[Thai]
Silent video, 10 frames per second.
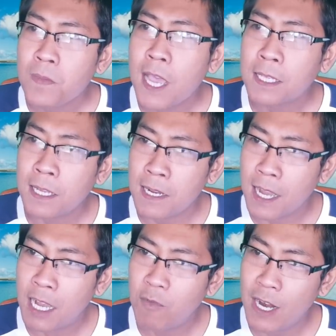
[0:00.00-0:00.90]
น่าจะเหลือ
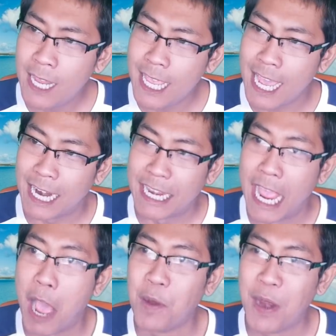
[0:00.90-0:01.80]
คาว่าลี่อย่างเดี
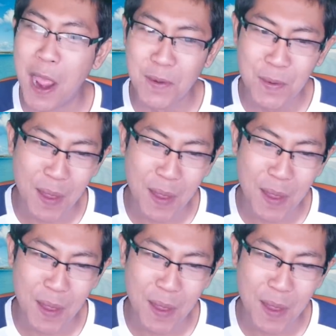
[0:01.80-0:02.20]
ยวนะ